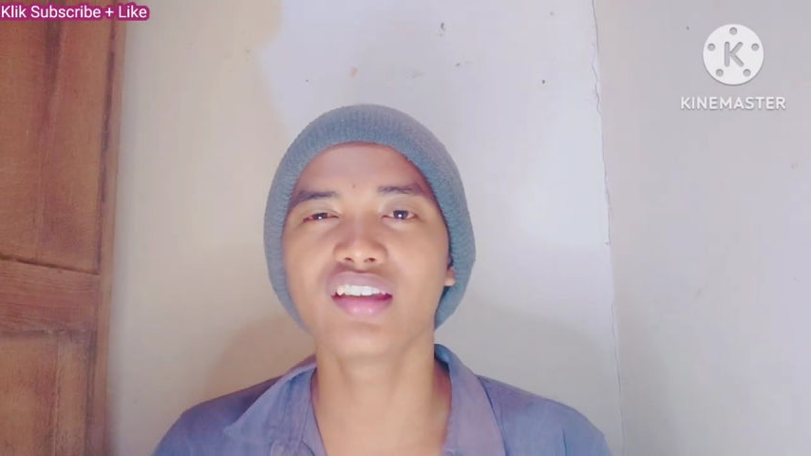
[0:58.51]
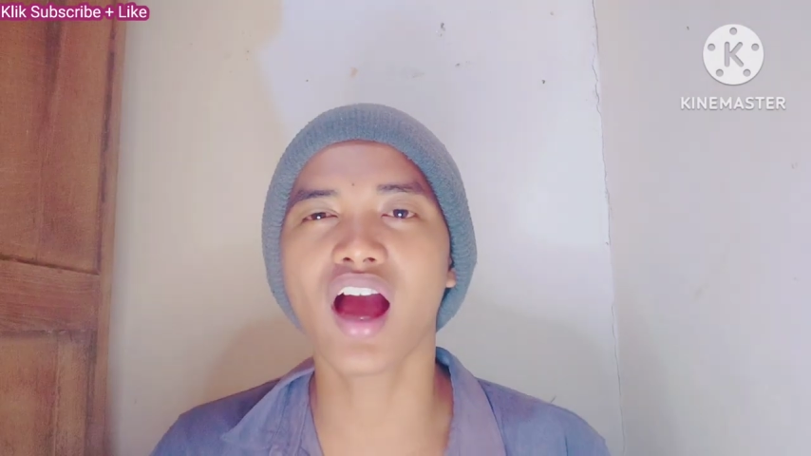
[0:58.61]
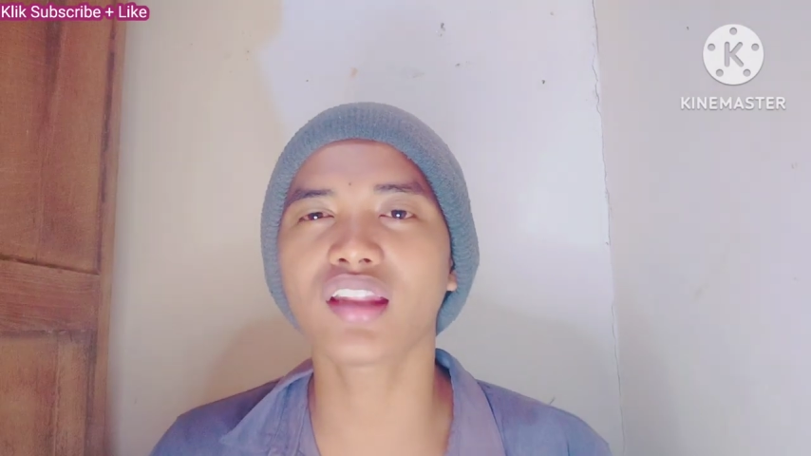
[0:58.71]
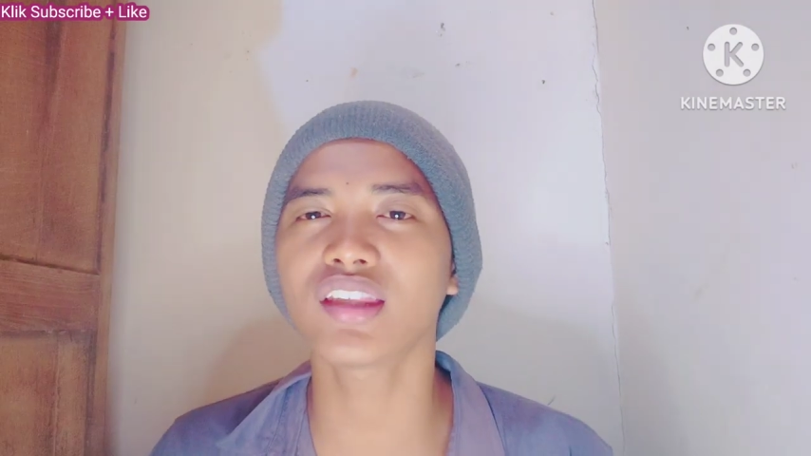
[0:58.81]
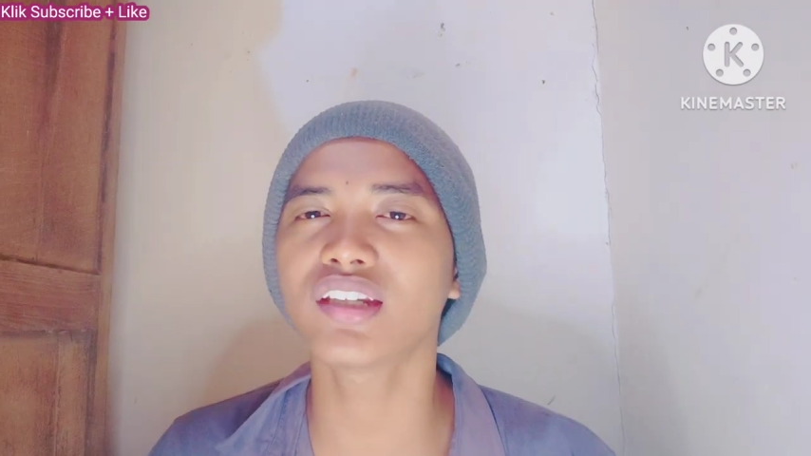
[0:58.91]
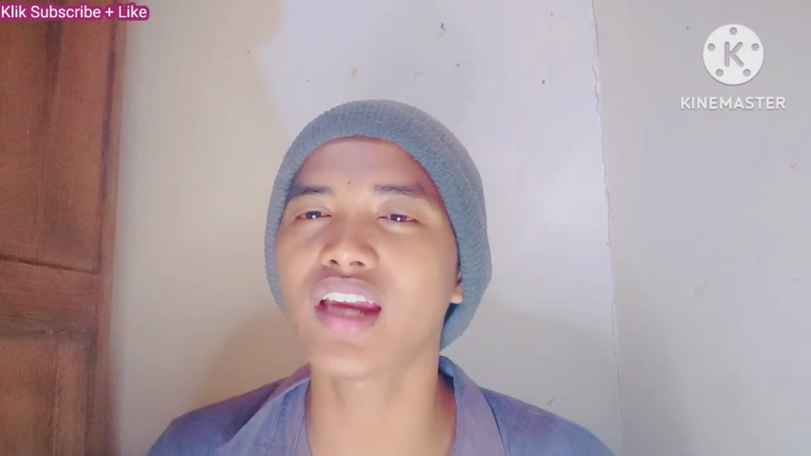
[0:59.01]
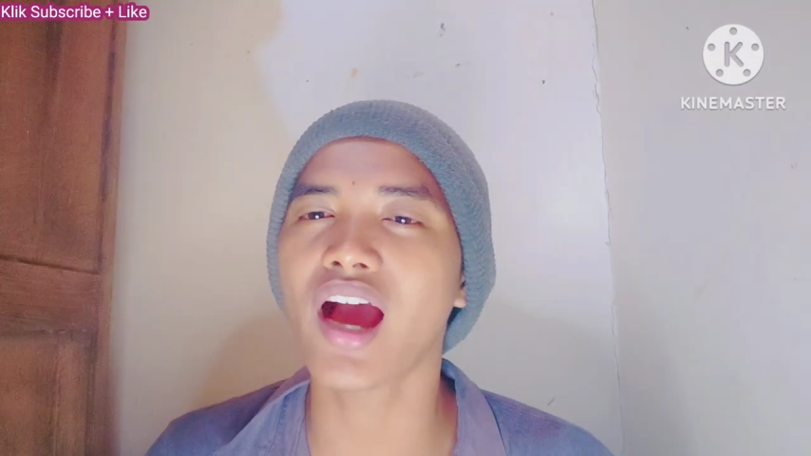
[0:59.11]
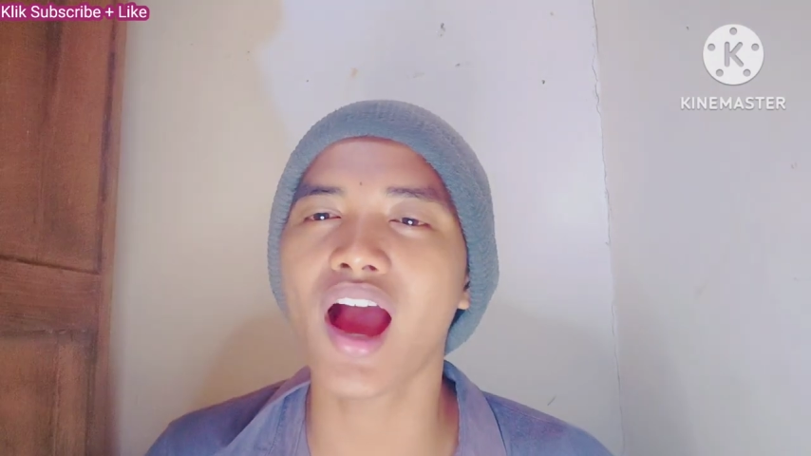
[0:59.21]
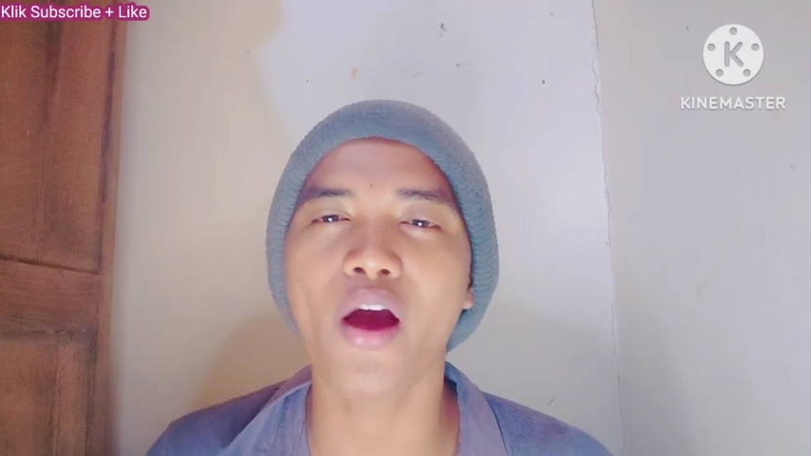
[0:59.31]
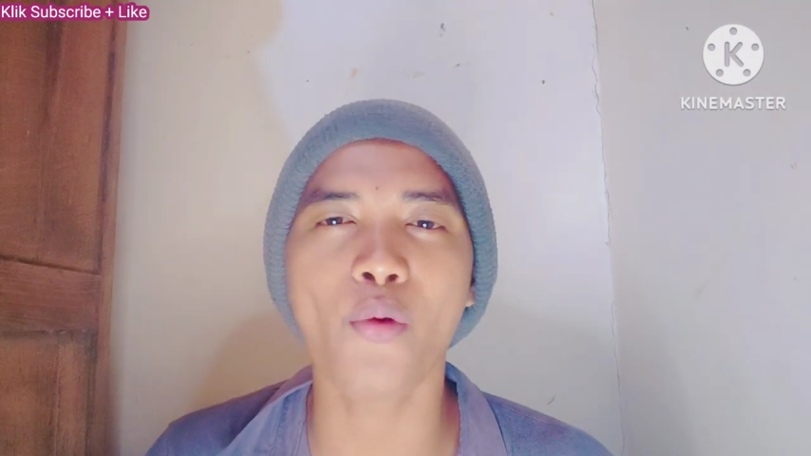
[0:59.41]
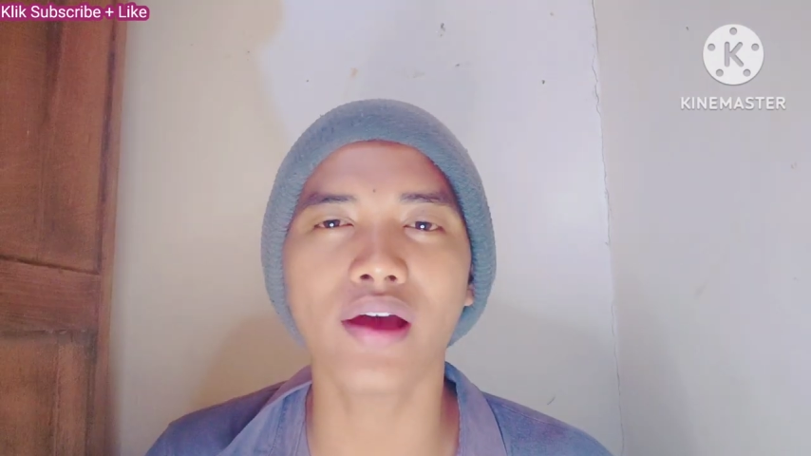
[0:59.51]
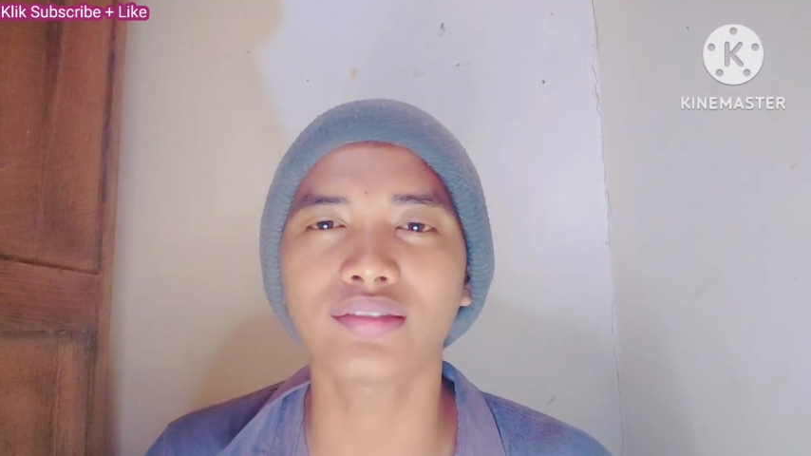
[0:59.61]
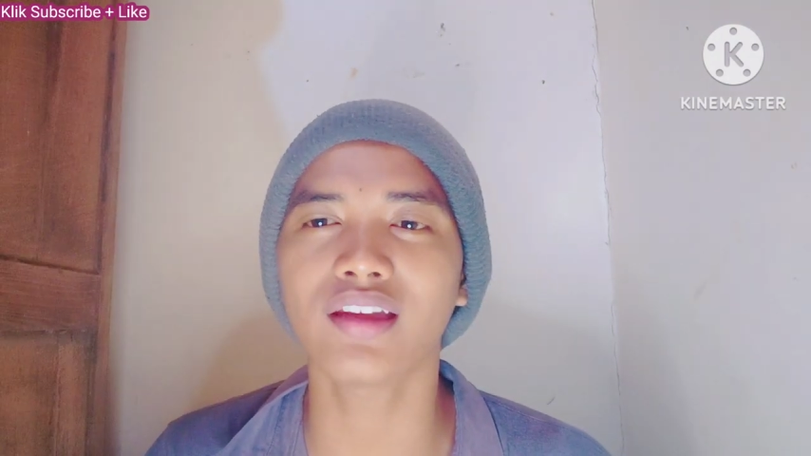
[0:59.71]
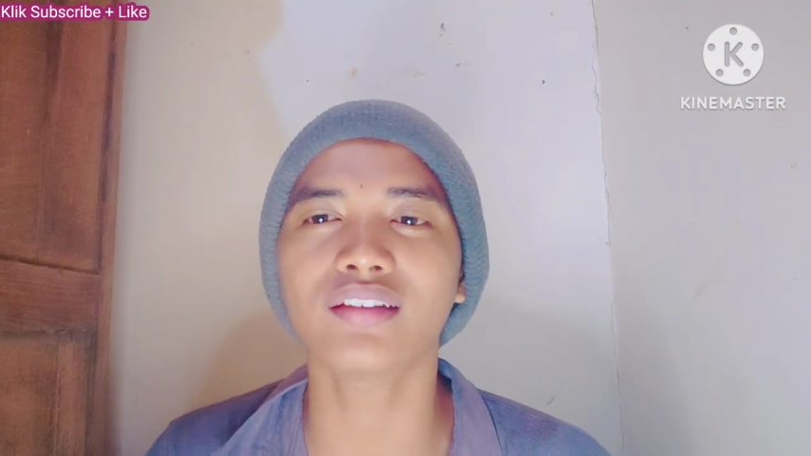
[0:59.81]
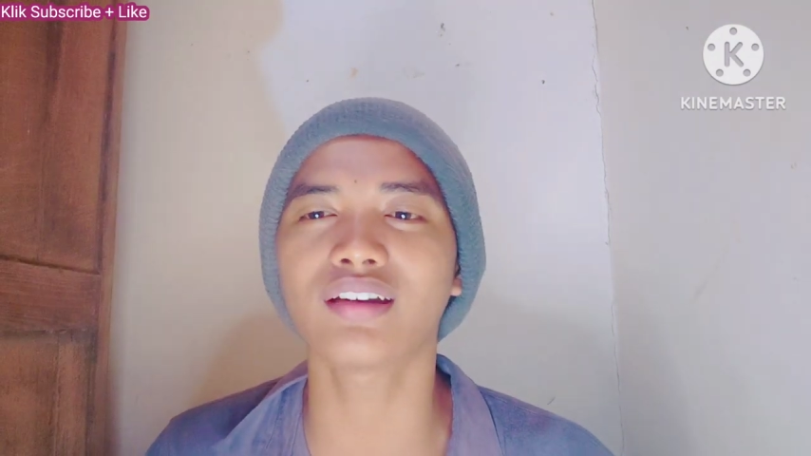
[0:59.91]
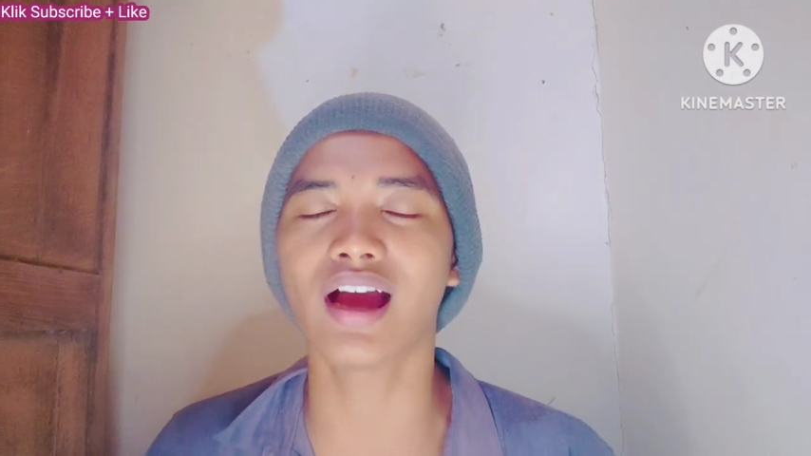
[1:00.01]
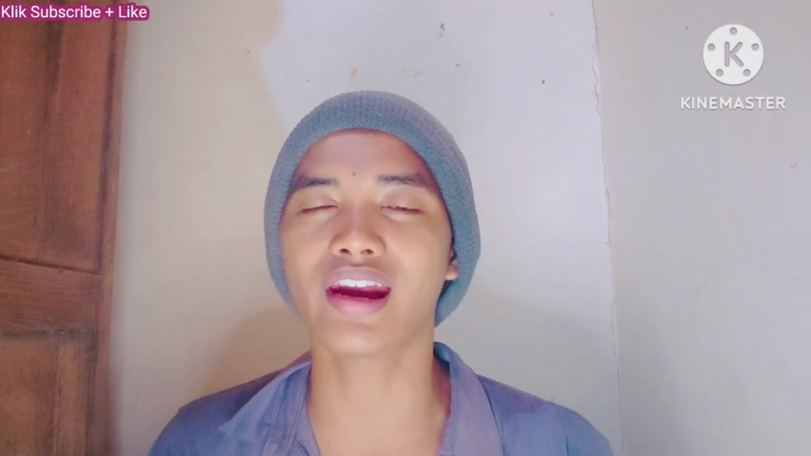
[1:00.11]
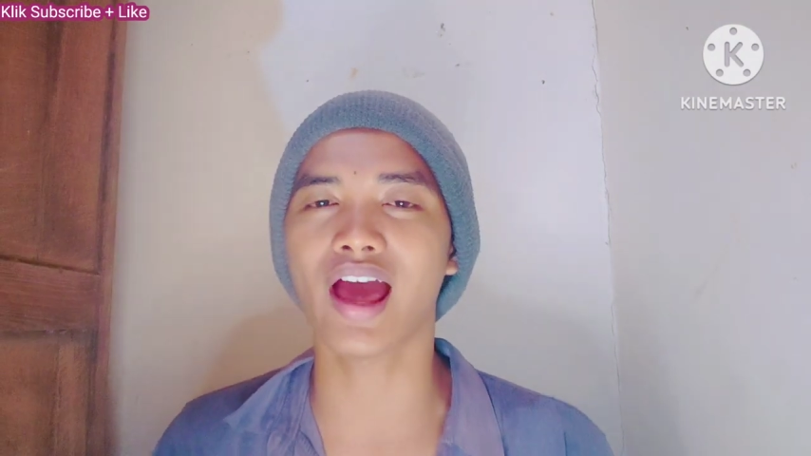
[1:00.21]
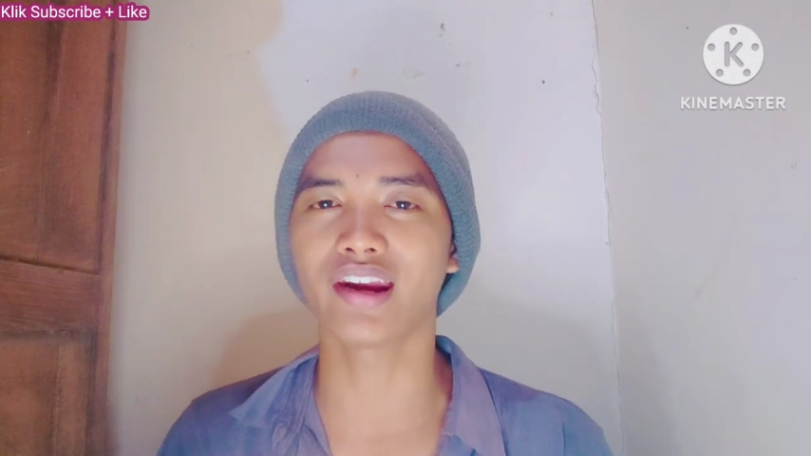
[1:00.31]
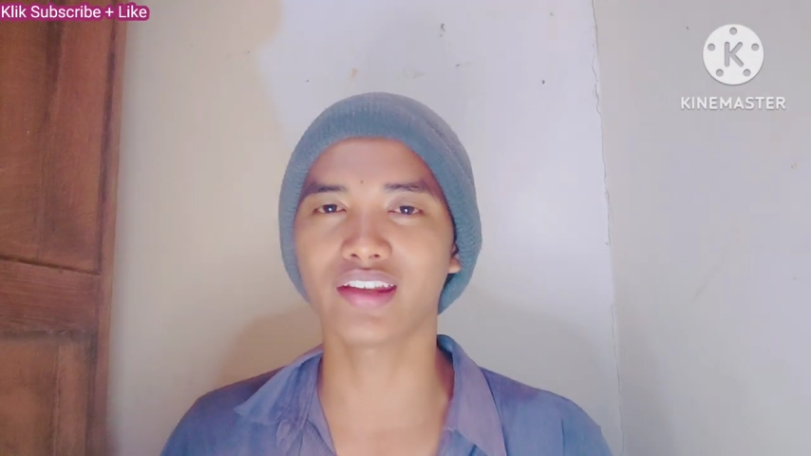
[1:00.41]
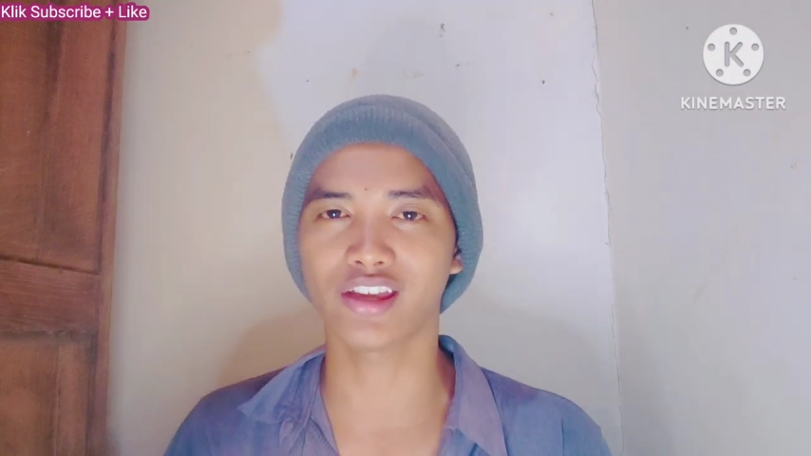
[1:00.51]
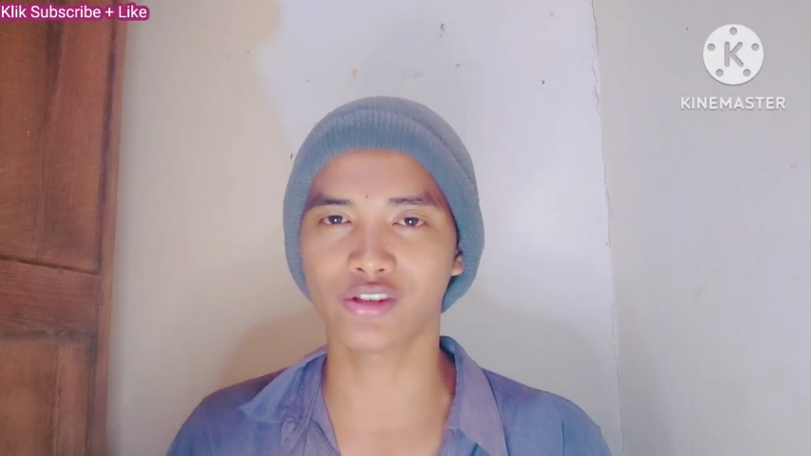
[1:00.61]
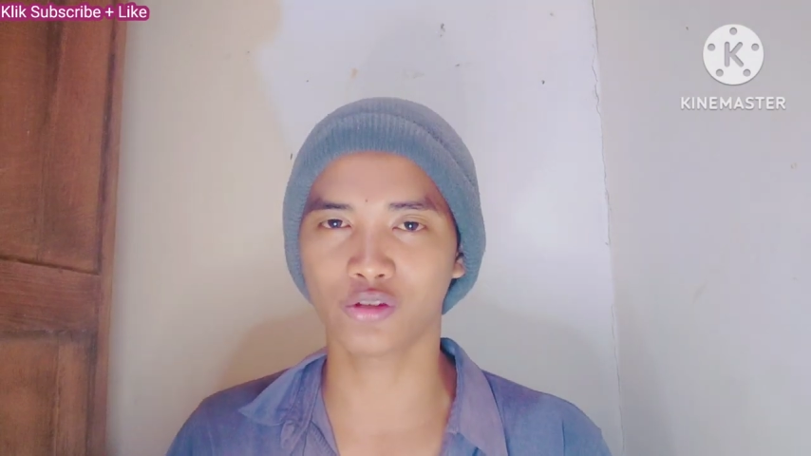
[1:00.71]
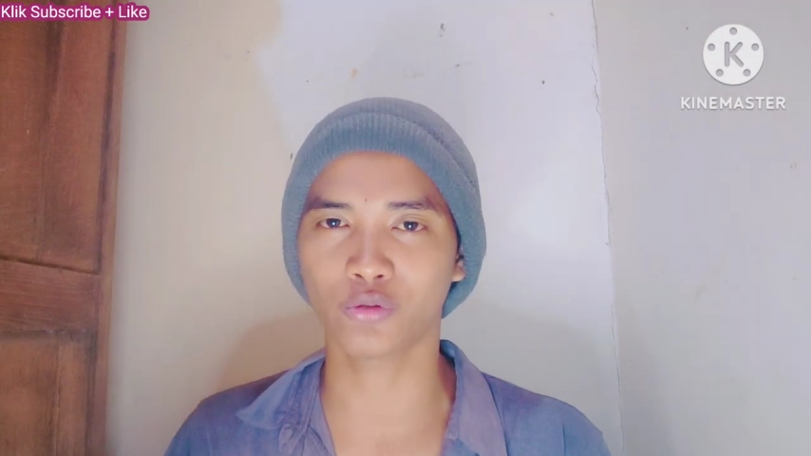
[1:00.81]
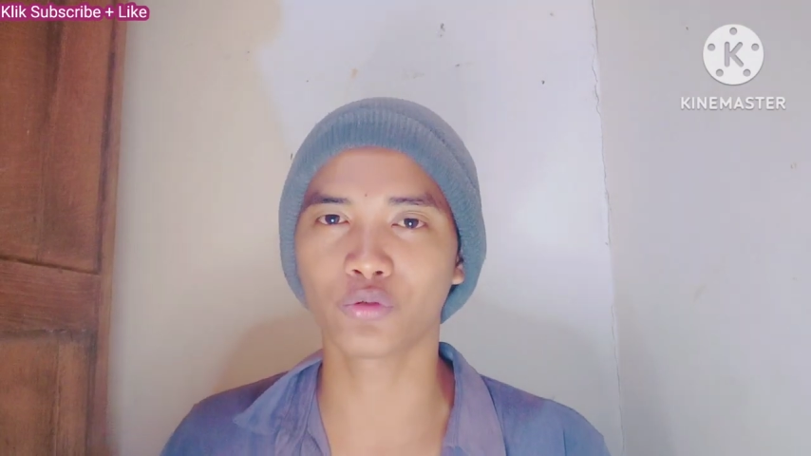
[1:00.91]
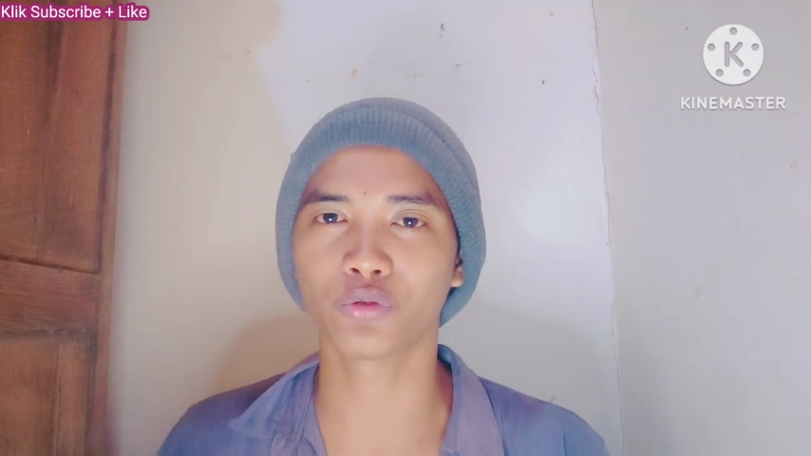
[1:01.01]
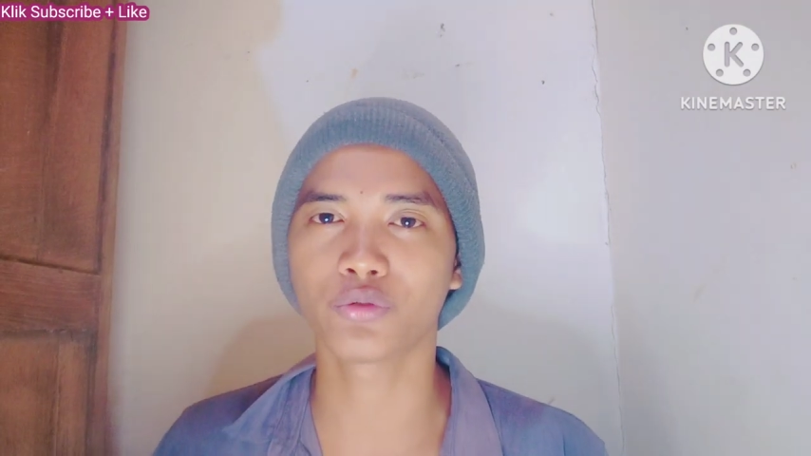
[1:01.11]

yang tidak khawatir dengan hari esok.